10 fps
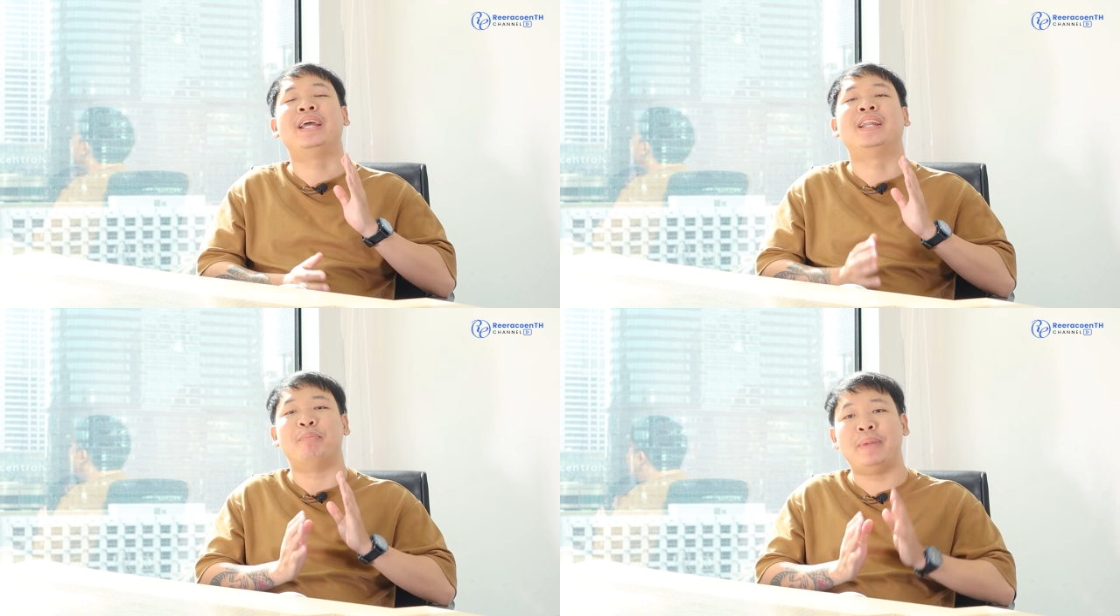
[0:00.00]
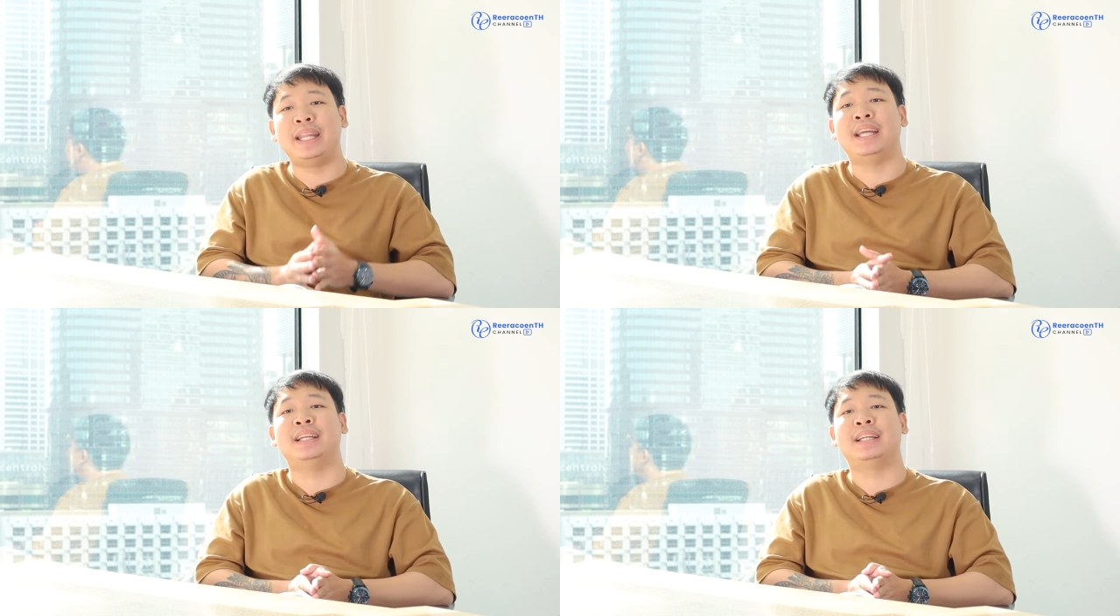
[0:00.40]
ตัวเองเนี่ย
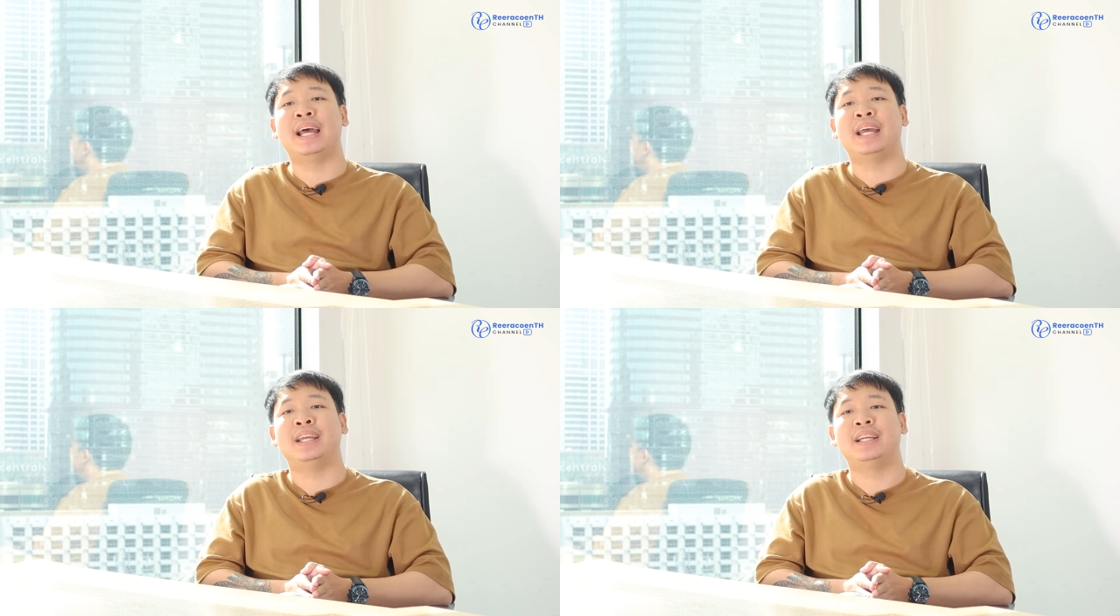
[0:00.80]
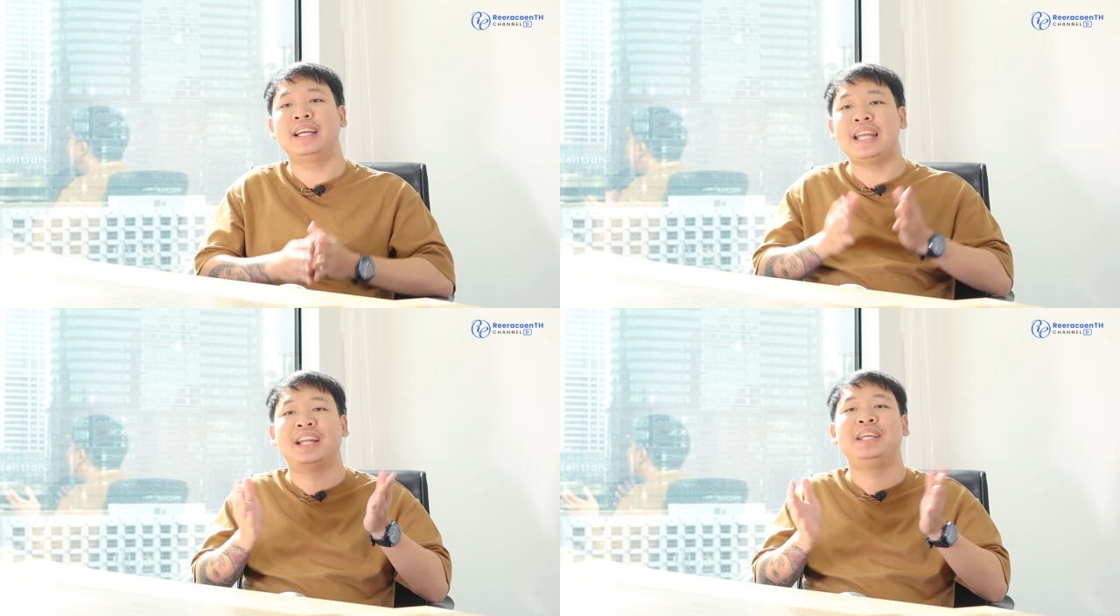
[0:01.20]
manage ยังไง
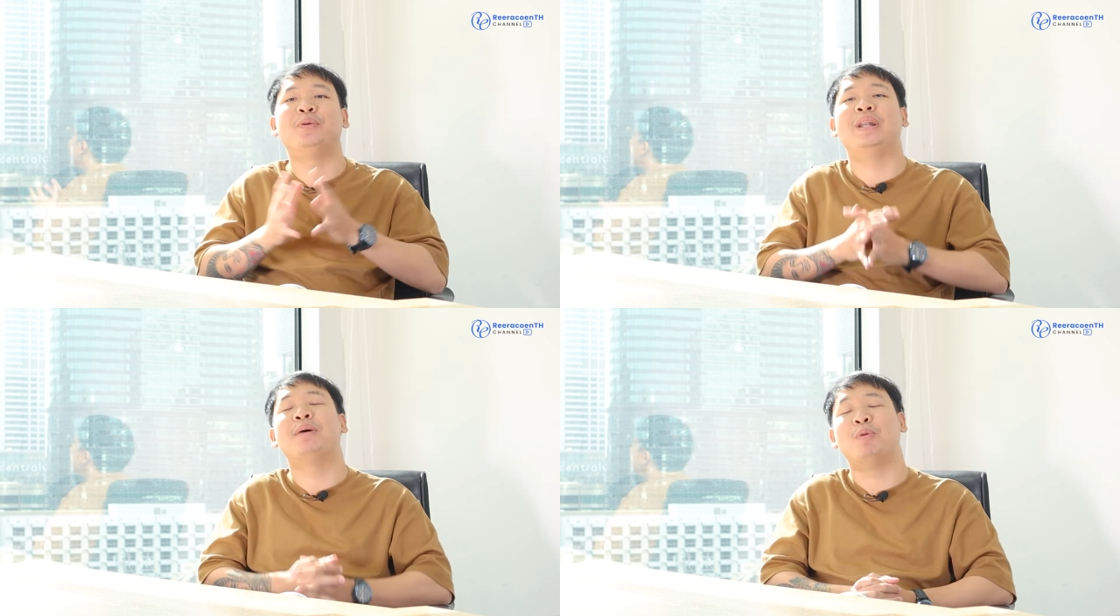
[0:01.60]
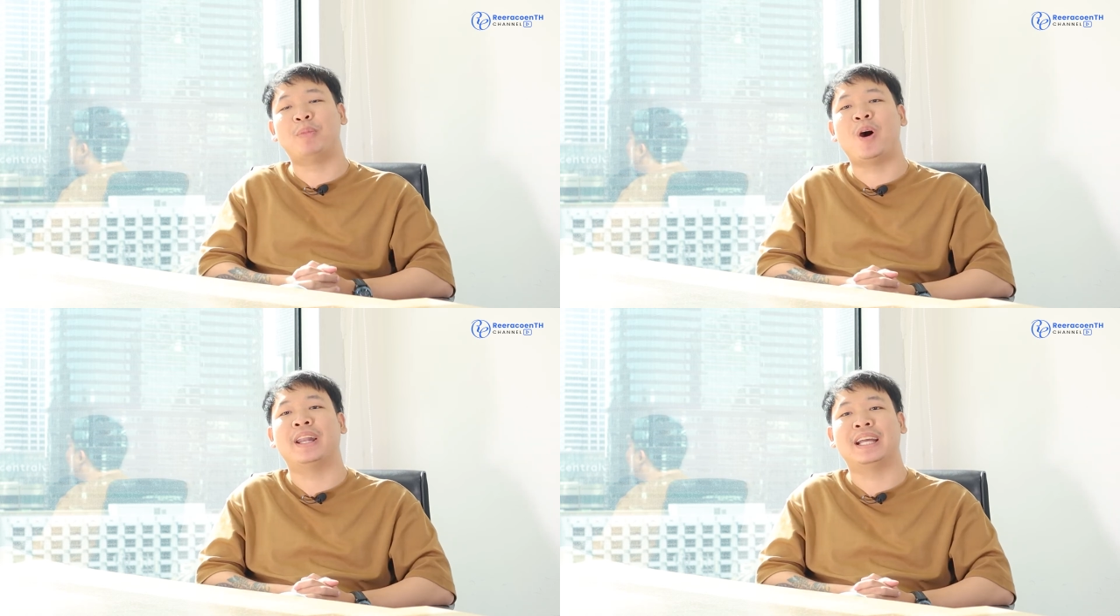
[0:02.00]
ก็อย่างที่หัวหน้าผม
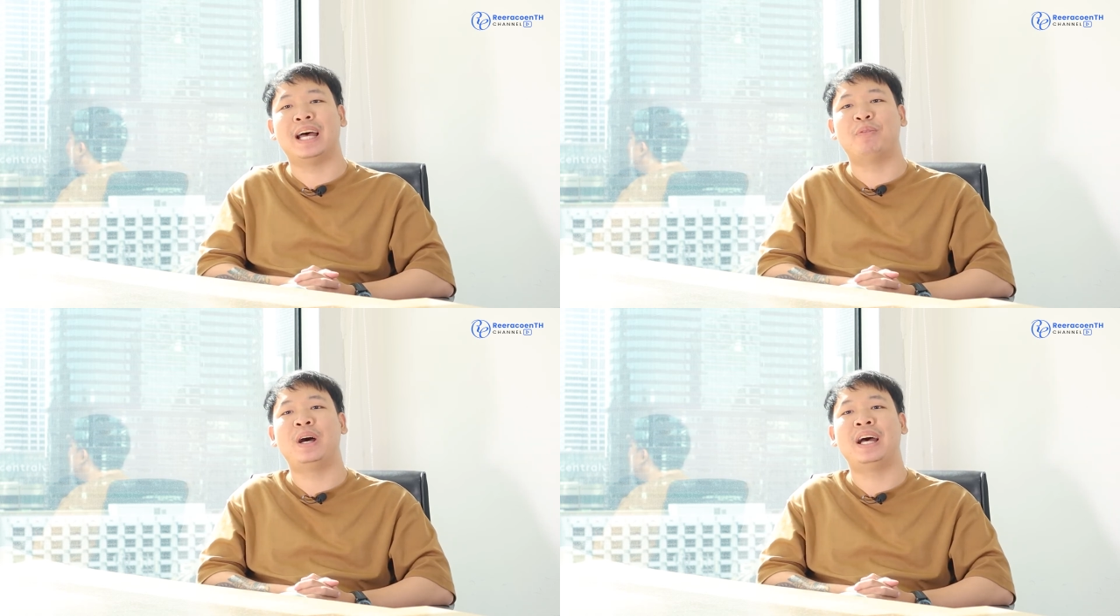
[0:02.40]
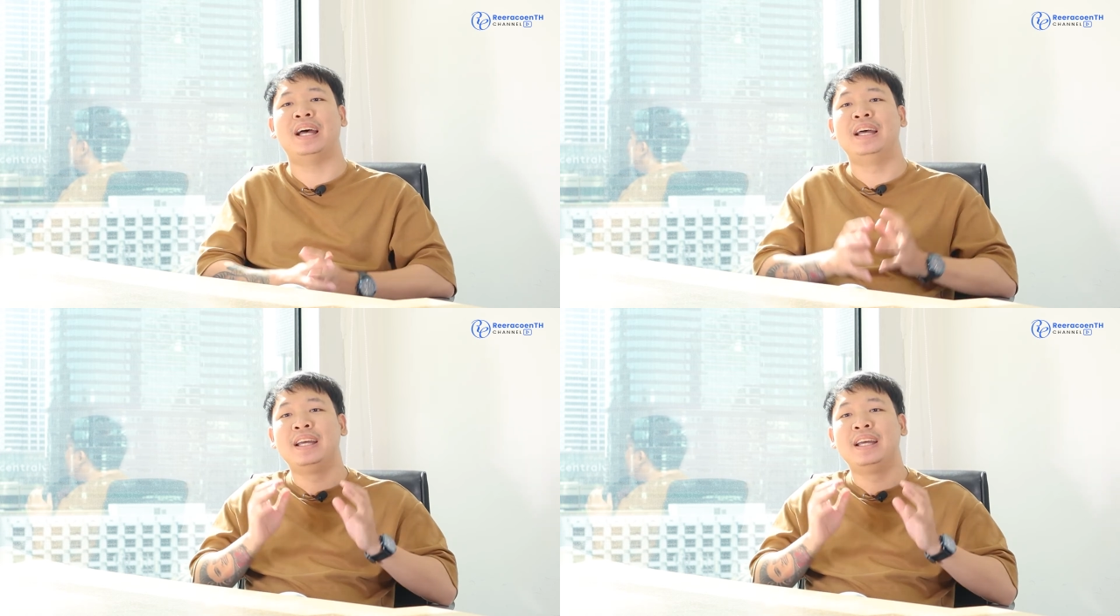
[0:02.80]
บอกนะครับว่า